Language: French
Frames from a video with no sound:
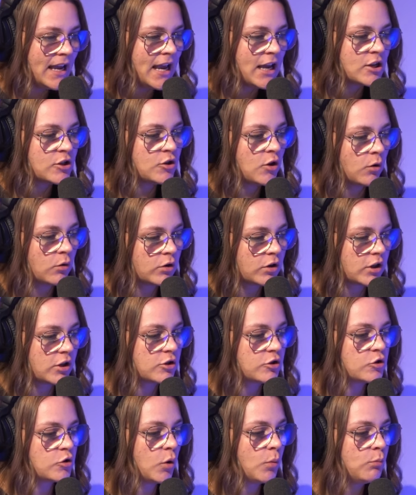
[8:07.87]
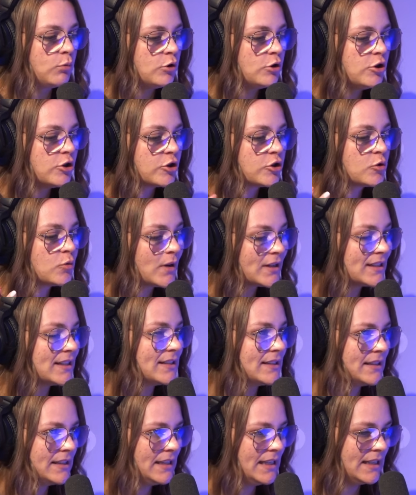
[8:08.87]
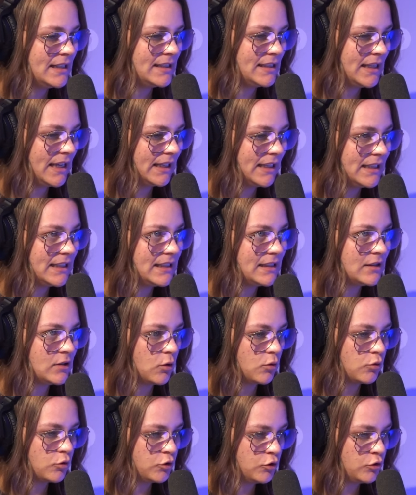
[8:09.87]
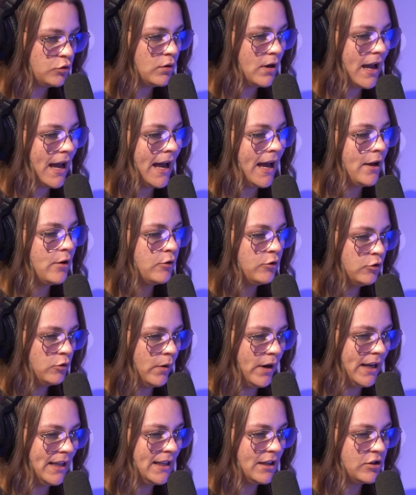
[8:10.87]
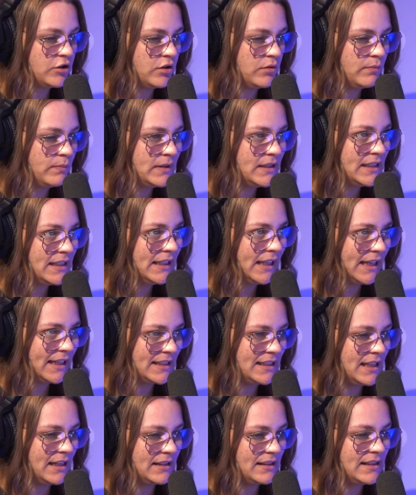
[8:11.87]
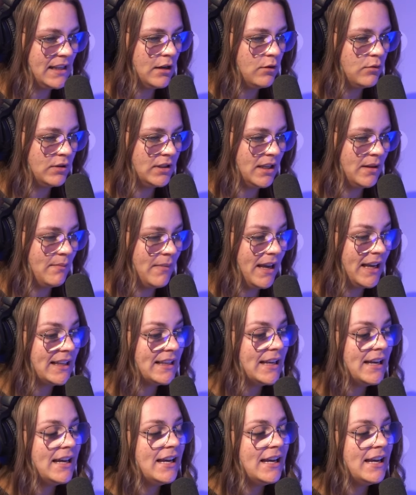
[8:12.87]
Hmm. Donc, sur plus de 70 décès qui sont dus à une noyade dans une piscine résidentielle au Québec,